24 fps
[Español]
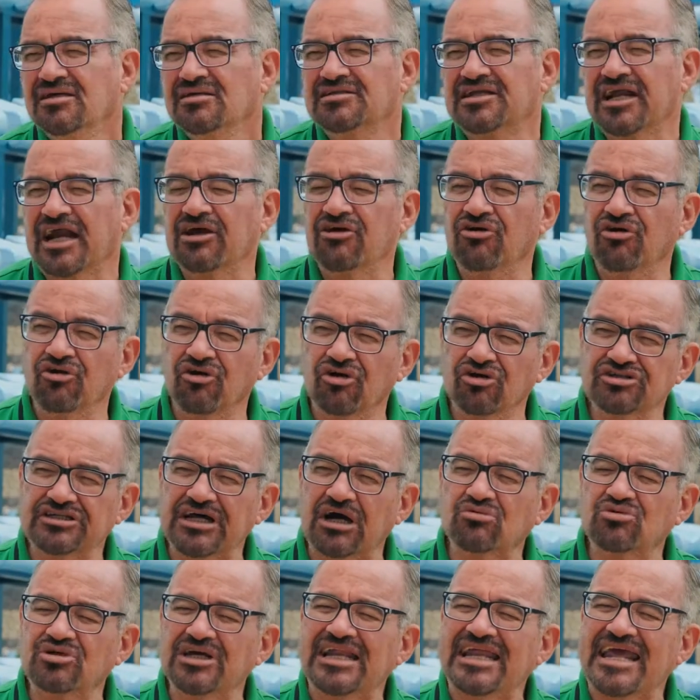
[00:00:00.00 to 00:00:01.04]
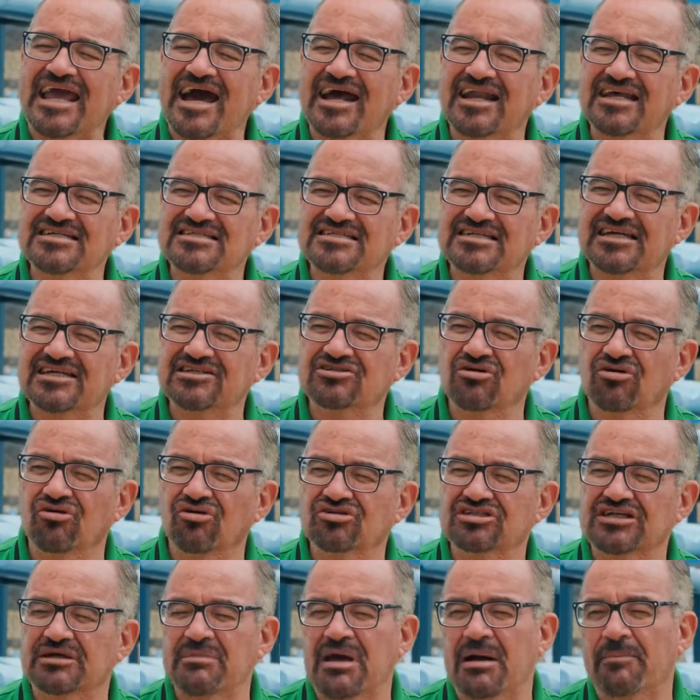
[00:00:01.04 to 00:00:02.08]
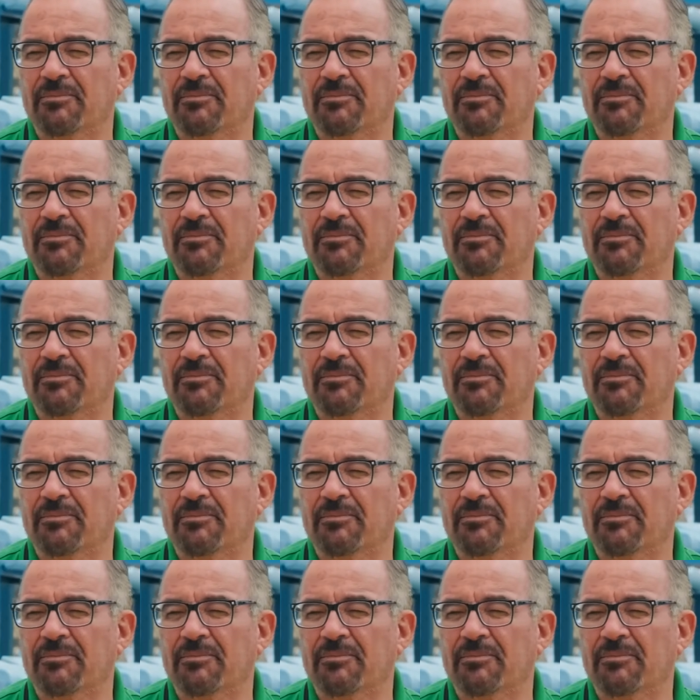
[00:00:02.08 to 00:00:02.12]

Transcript: traigo dos auxiliares que son los que me